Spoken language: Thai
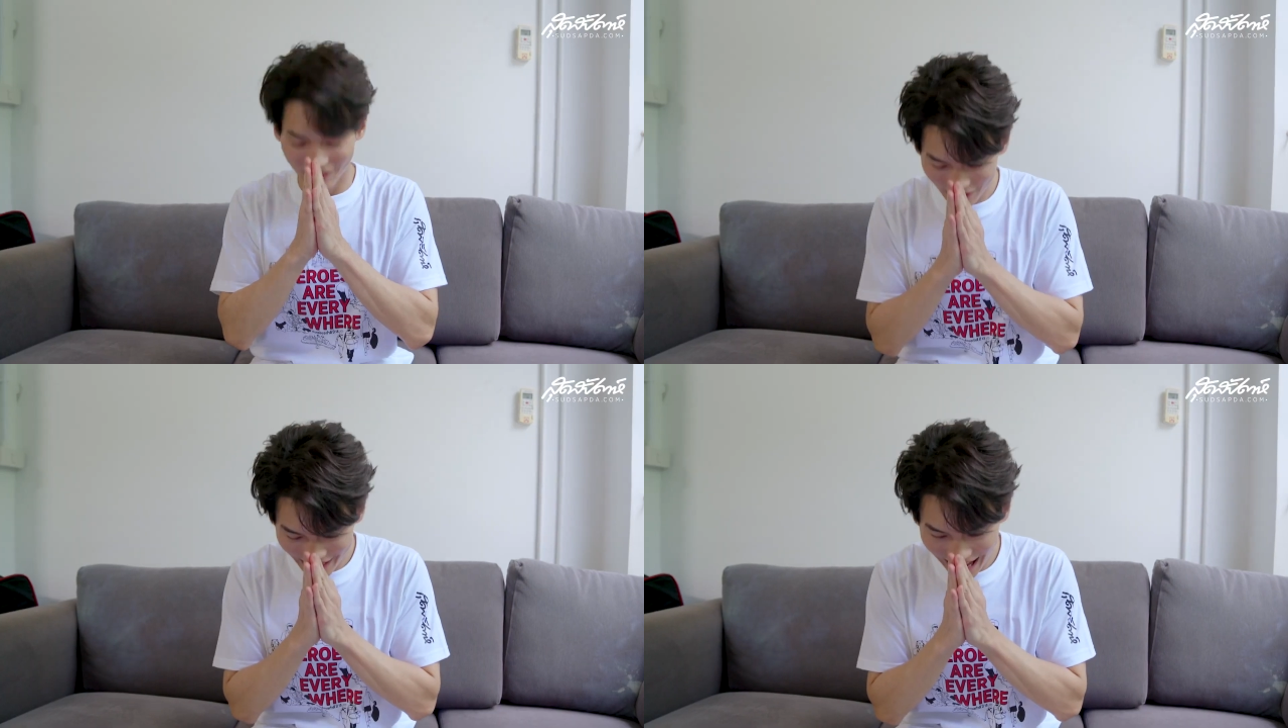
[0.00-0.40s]

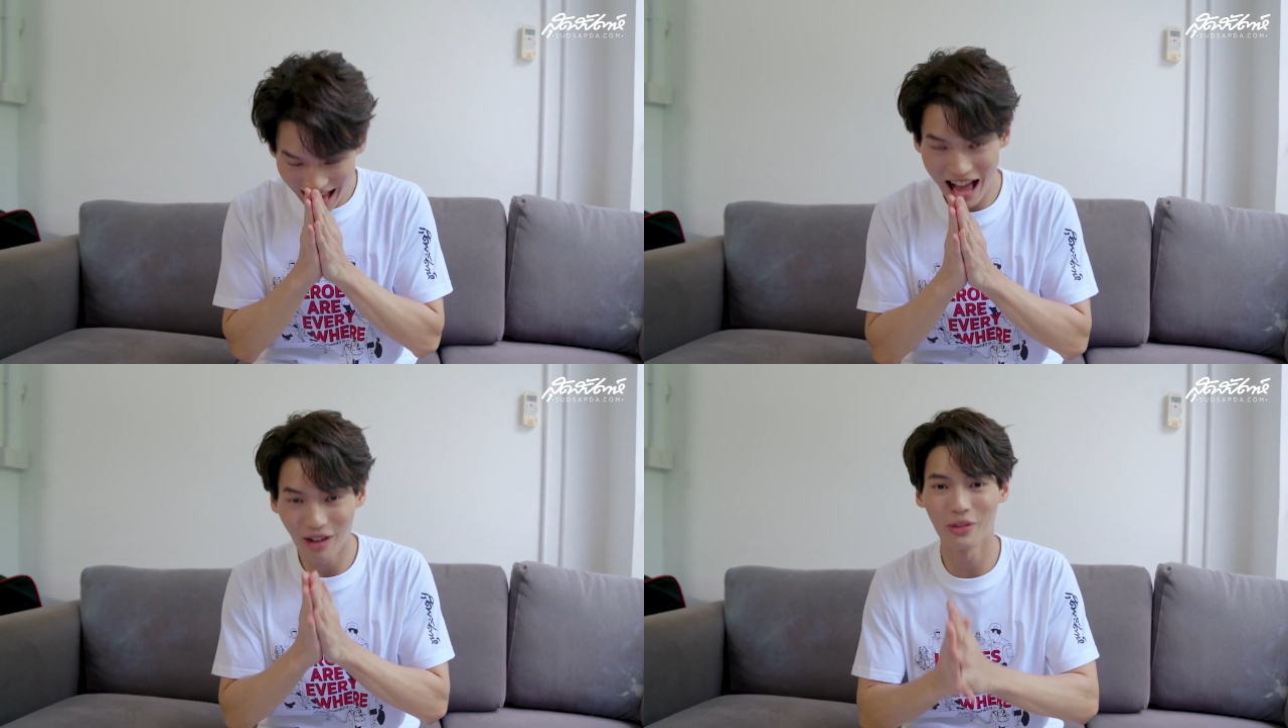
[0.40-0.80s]
สวัสดีค
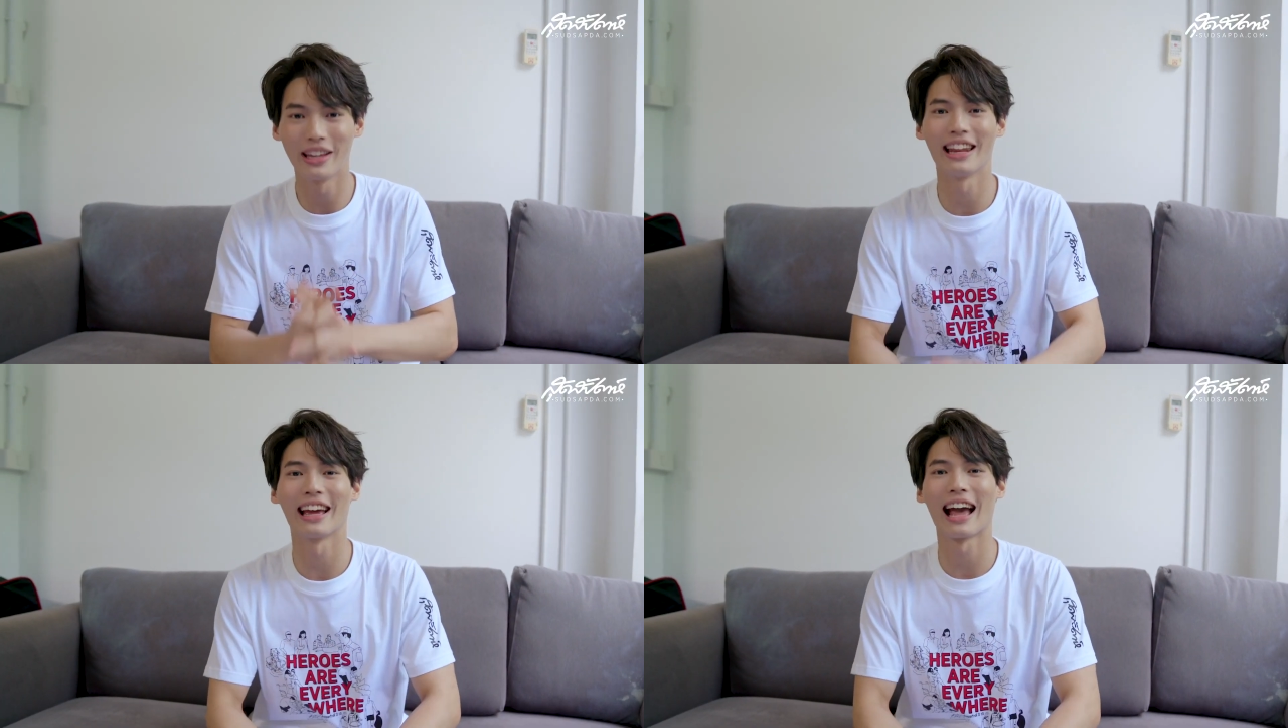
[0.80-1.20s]
รับ วิ
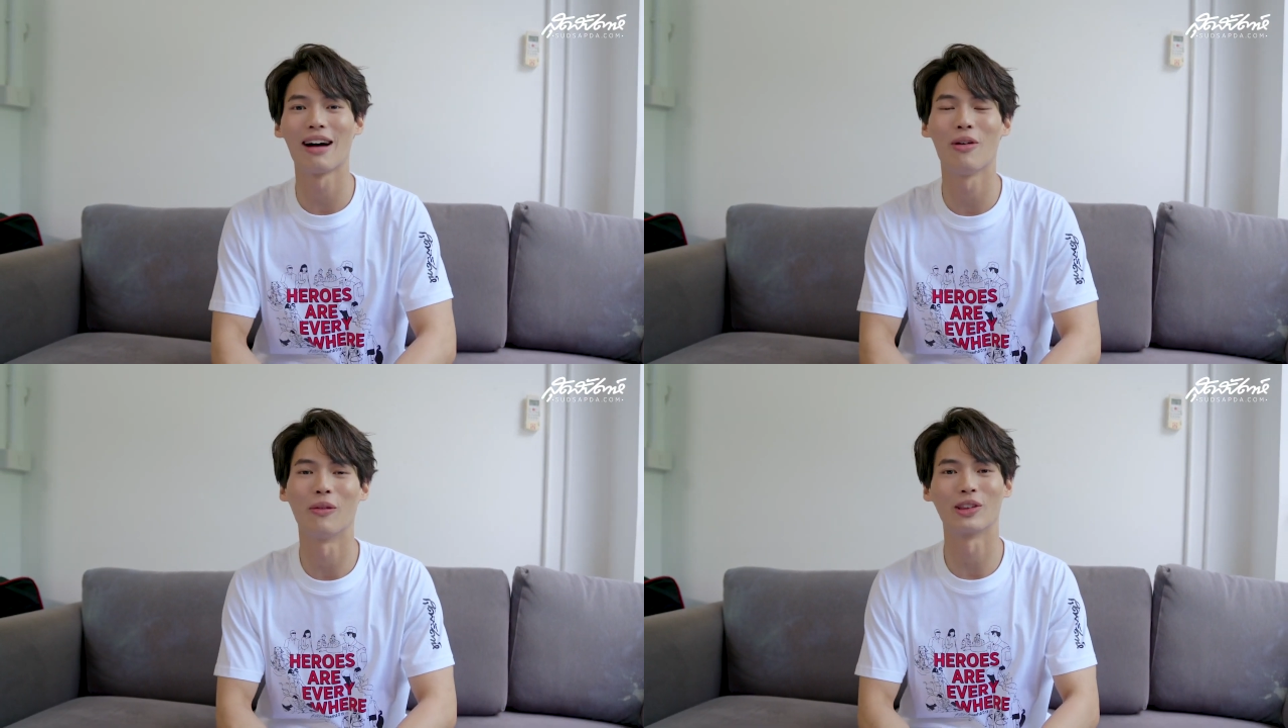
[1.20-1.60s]
นนะครั
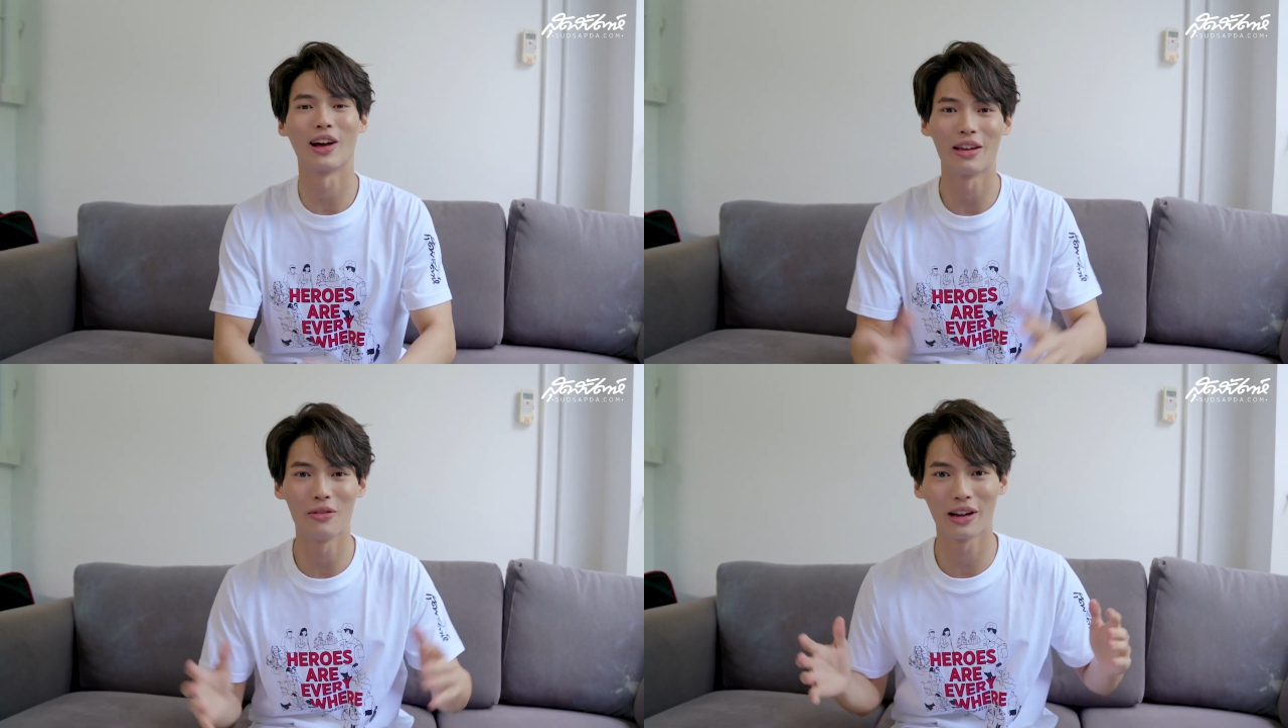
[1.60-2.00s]
บผมตอ
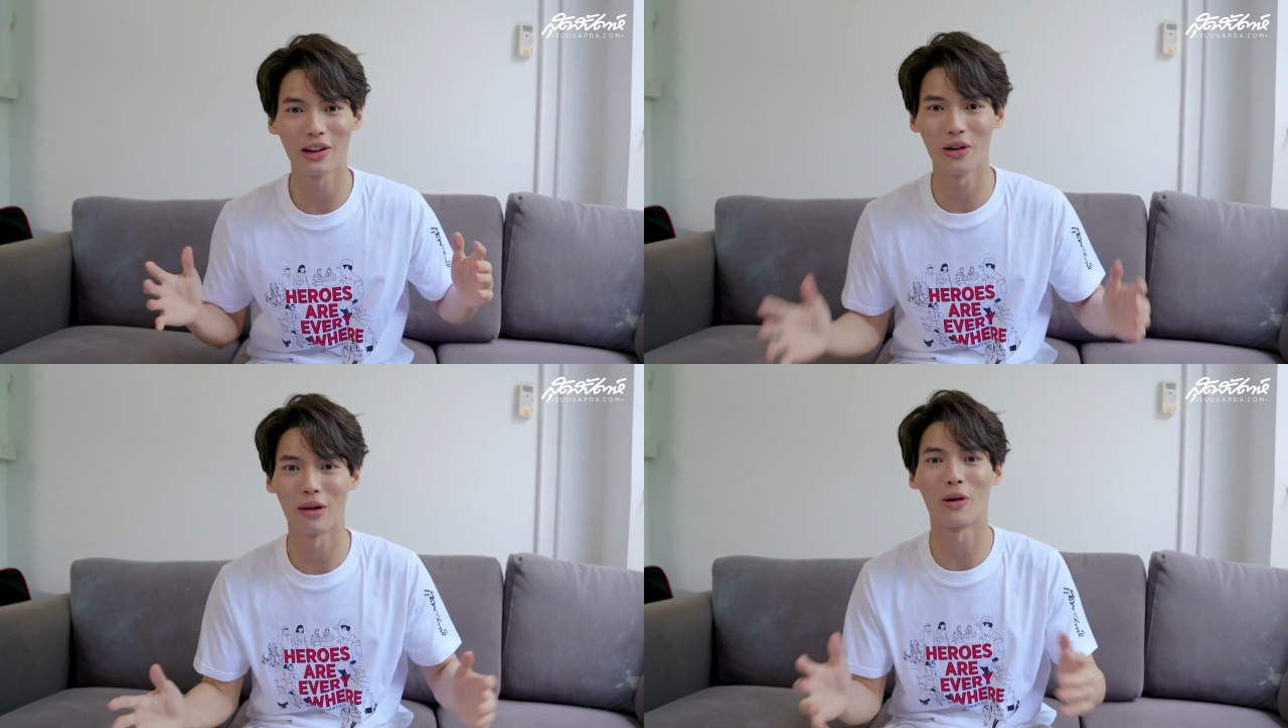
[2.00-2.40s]
นนี้วินก็
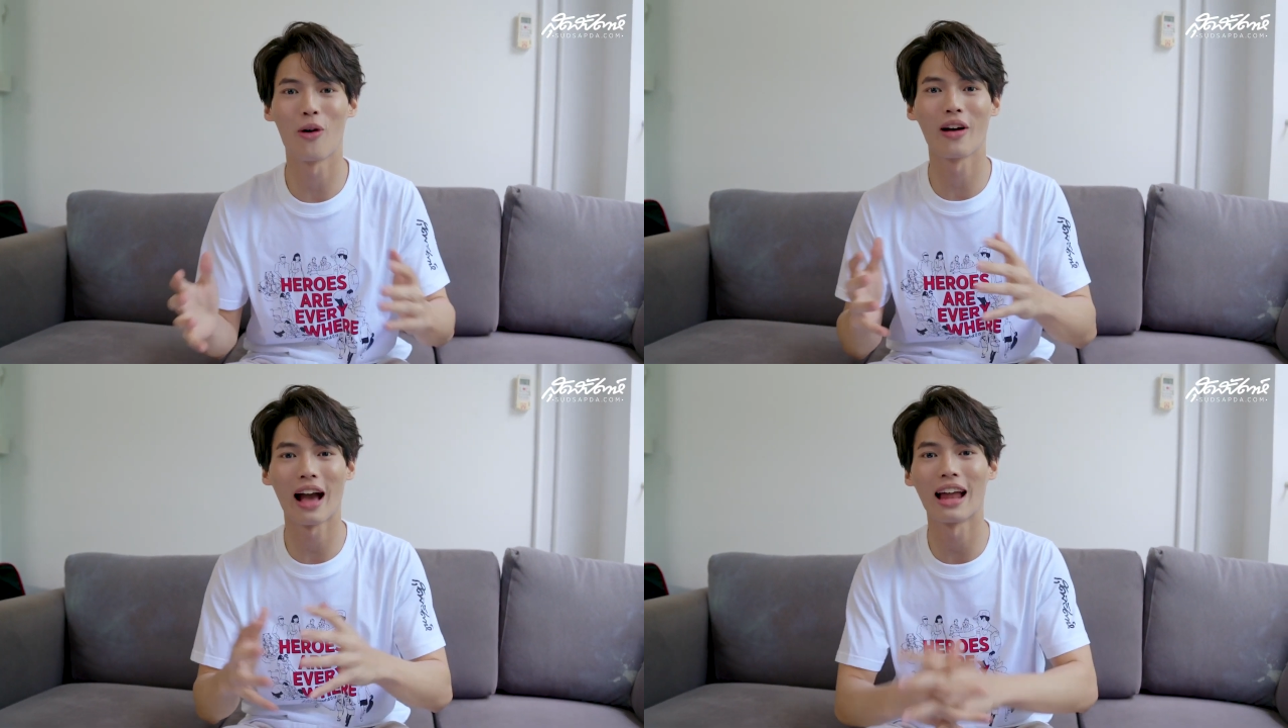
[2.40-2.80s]
อยู่กับโค
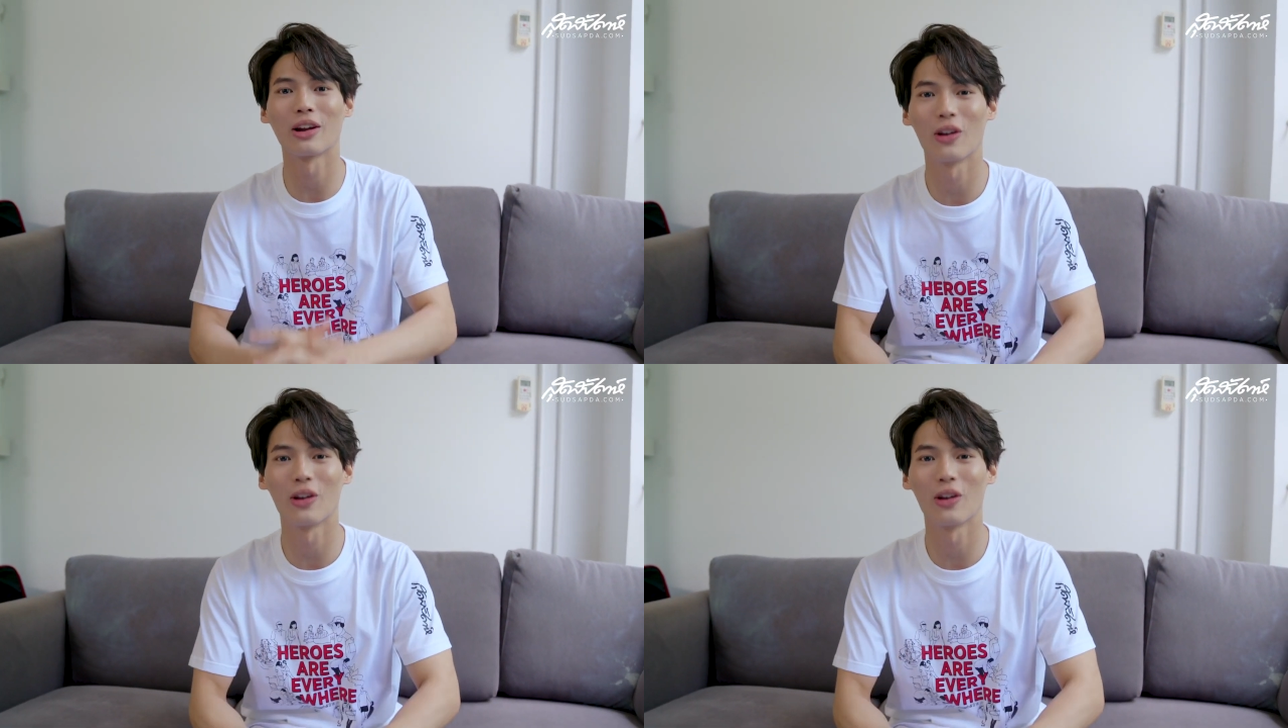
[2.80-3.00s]
รงการ